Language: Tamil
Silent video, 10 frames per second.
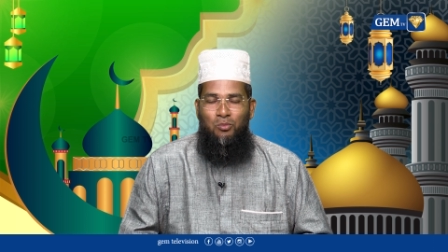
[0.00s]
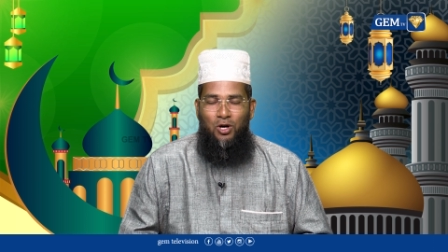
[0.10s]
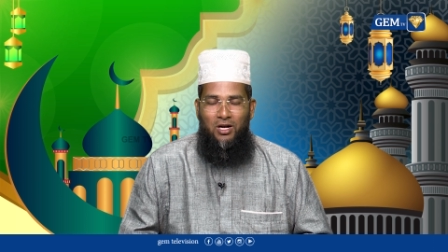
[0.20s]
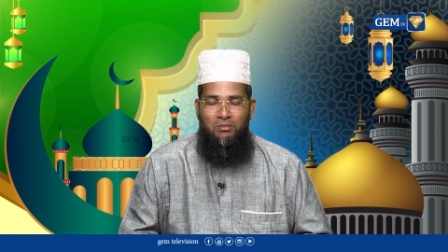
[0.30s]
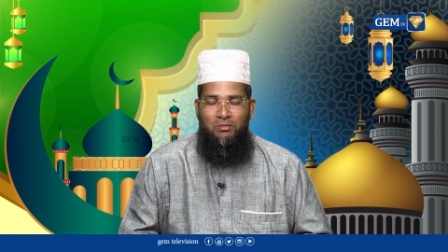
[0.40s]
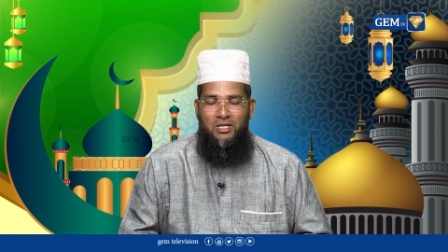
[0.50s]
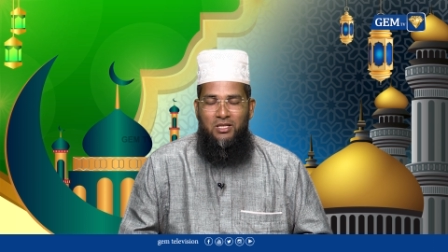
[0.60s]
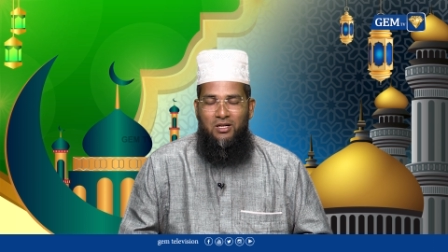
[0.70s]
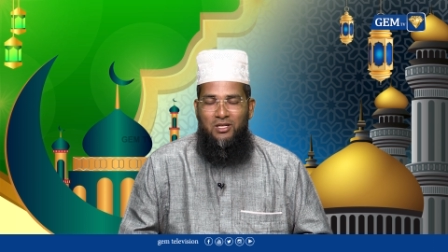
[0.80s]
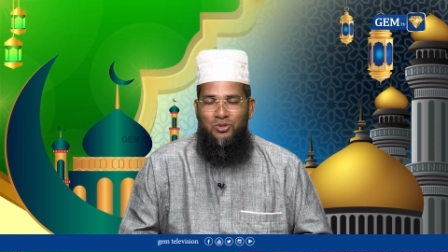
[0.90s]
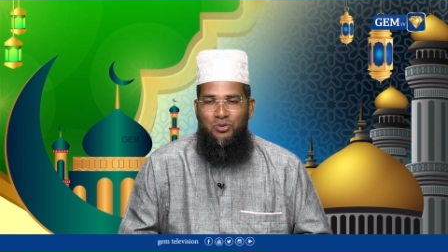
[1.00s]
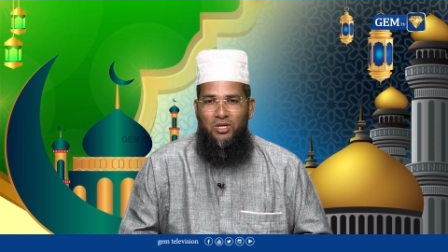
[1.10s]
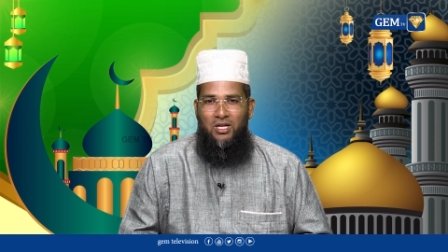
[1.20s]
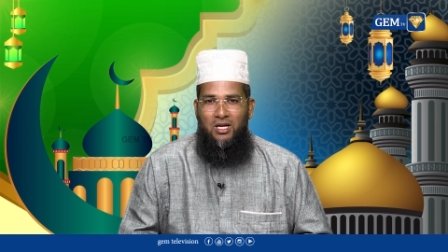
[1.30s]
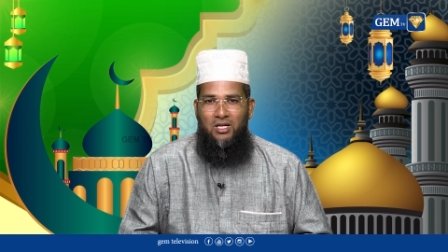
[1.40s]
முஹம்மது
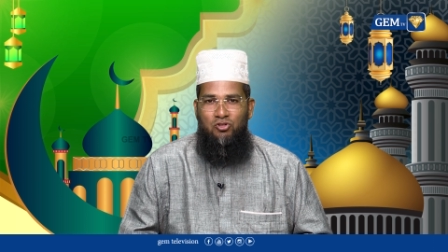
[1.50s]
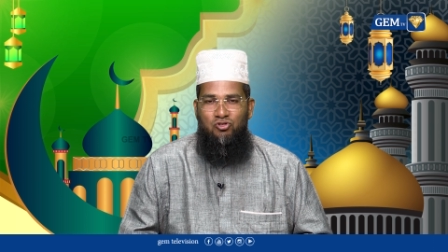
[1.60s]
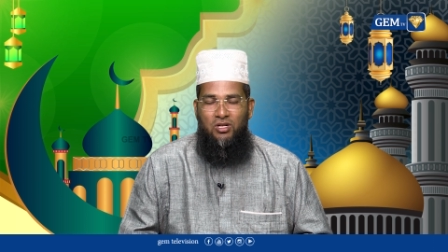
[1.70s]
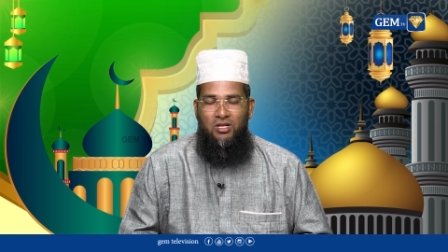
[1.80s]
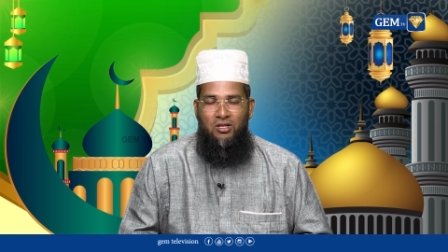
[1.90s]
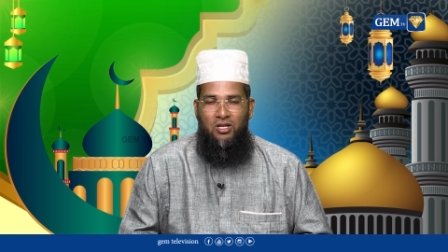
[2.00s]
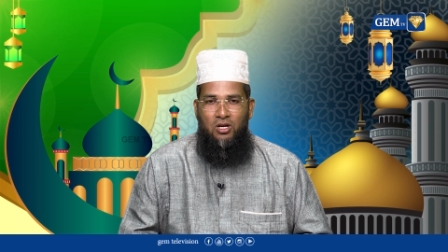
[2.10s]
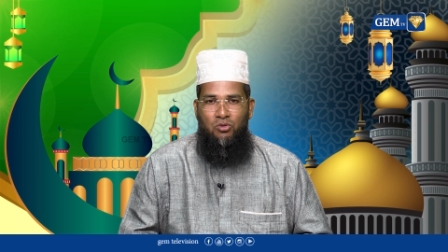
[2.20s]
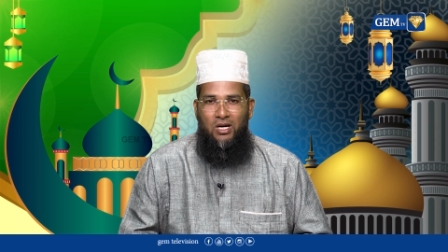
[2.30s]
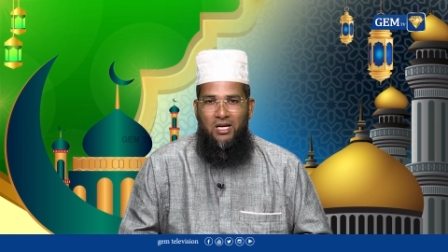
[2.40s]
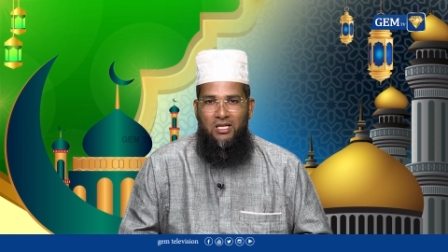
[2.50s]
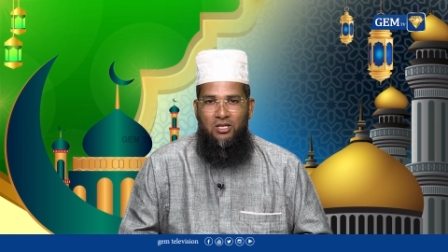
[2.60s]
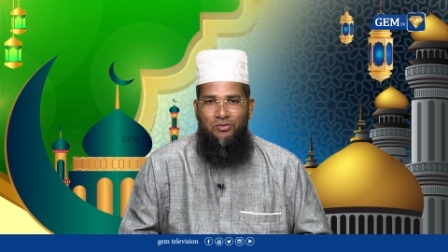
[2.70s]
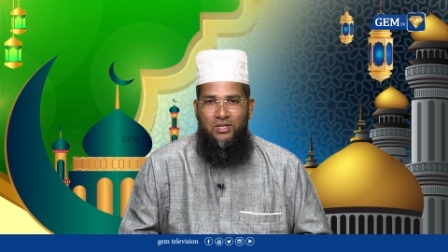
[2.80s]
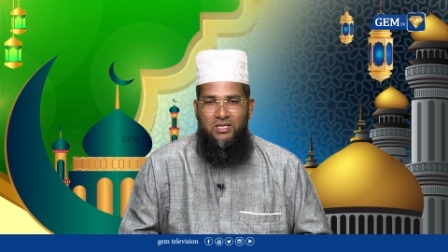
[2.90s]
ரசூலில்லாஹி சொல்லல்லாஹு
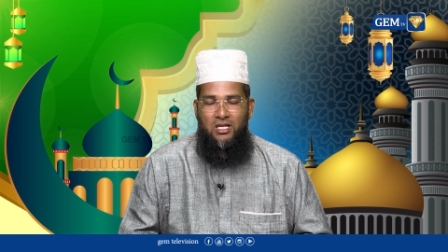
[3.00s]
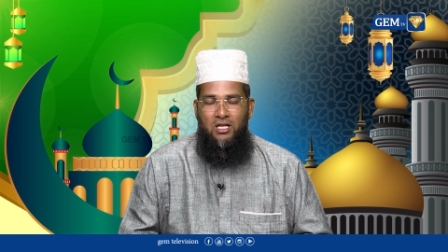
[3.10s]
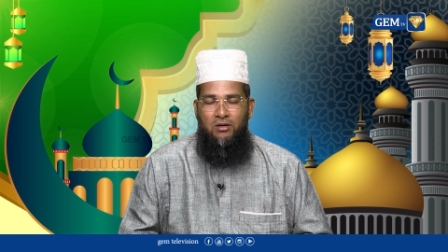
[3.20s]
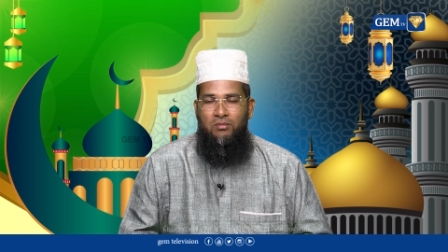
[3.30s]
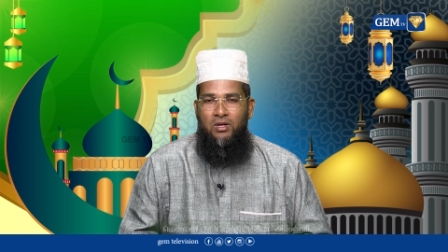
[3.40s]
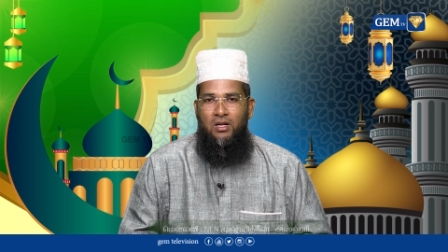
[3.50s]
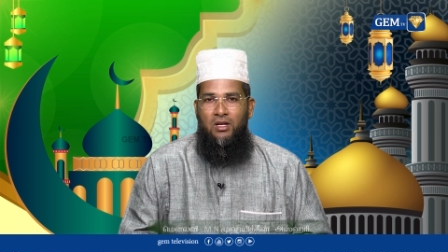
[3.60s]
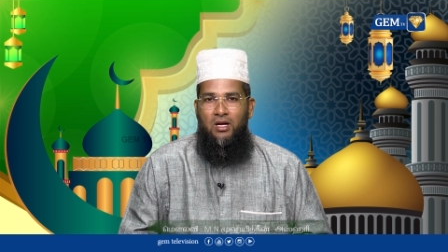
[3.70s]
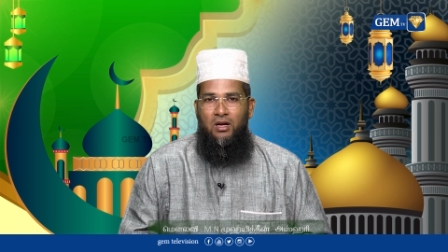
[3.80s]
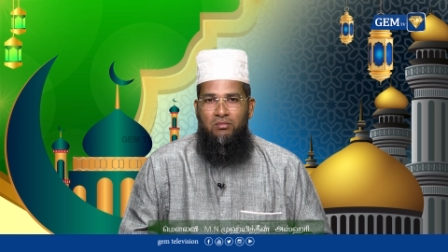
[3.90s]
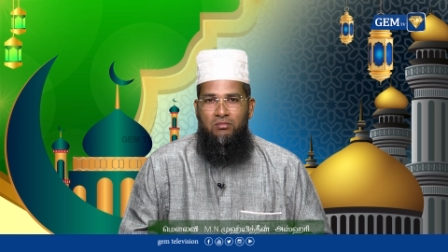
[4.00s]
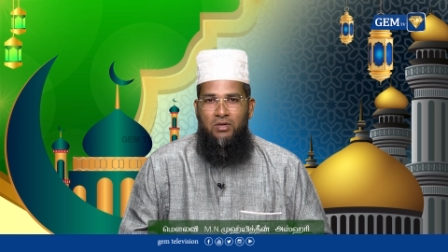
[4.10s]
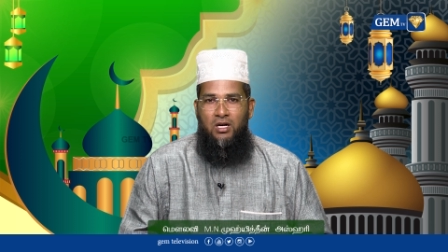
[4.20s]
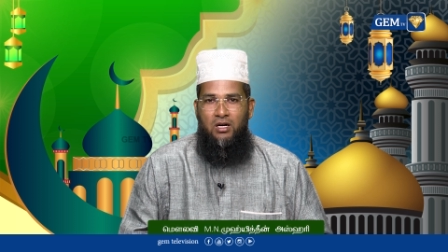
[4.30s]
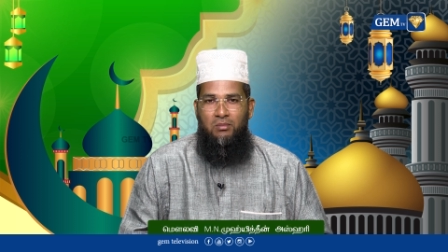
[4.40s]
அலைஹி வசல்லம்
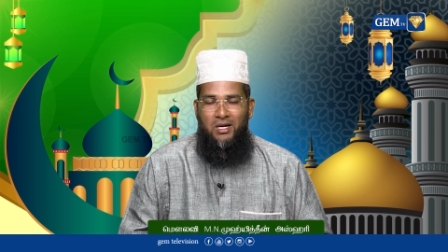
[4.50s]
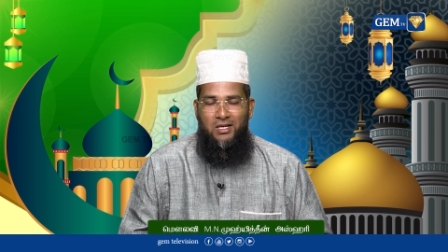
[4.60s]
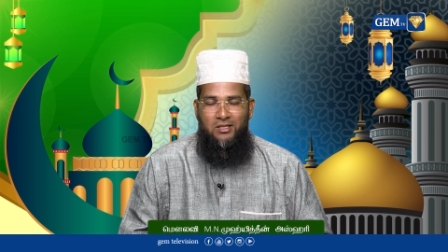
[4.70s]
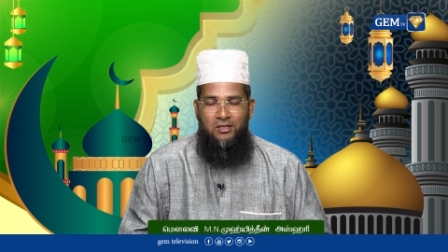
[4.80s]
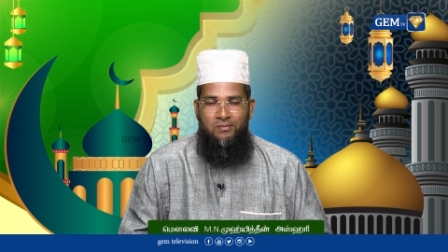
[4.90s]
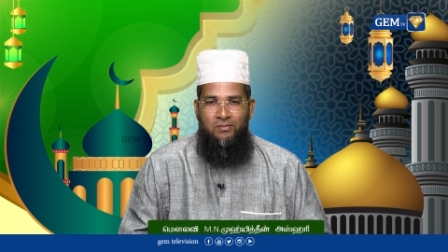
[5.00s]
அம்மா பாது